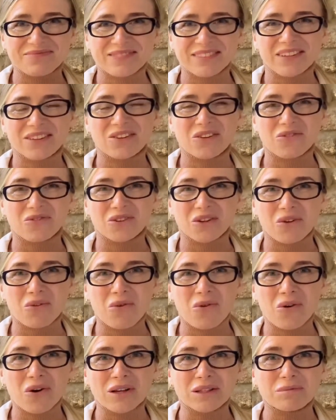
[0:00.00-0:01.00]
Новый
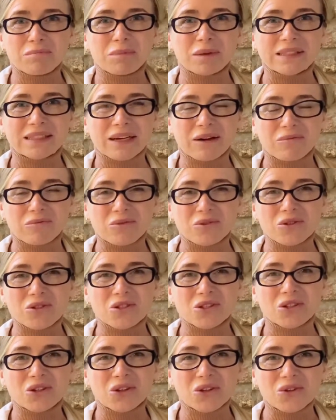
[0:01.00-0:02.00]
год, потому
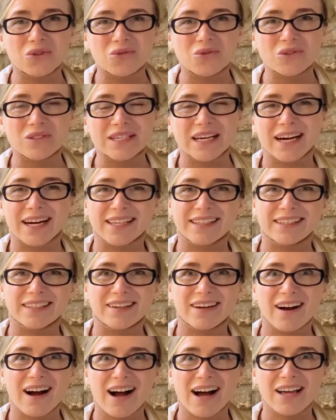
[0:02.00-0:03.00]
что люди
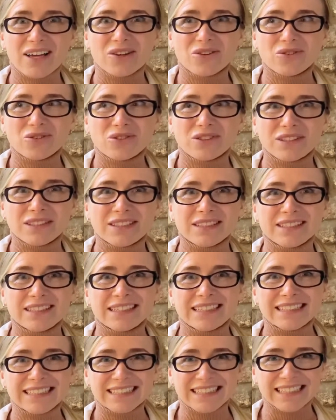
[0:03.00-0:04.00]
отдыхают
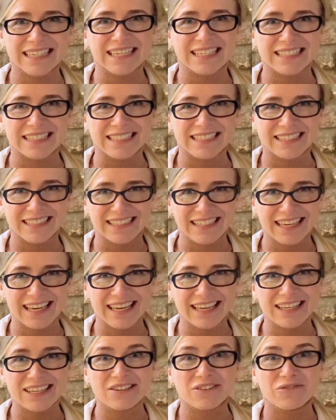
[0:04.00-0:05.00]
10
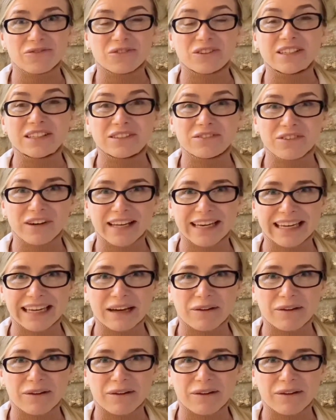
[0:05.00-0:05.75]
дней в январе.